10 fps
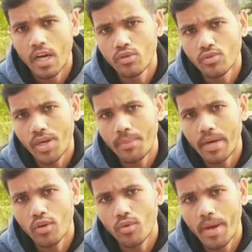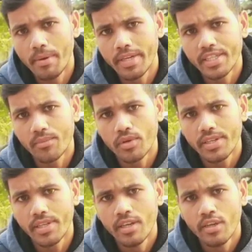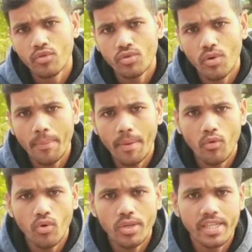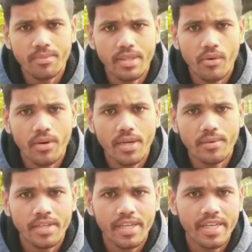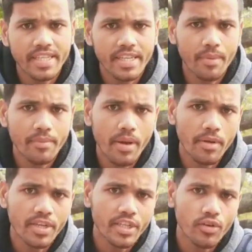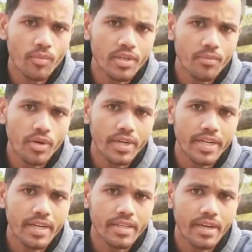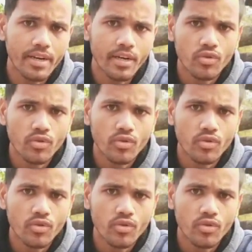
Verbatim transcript: और दोस्तों अगर बात करूँ फैमिली की सपोर्ट की तो शुरुआत में आप लोगों को अच्छे से पता होगा कि किसी का भी फैमिली किसी को भी सपोर्ट नहीं करता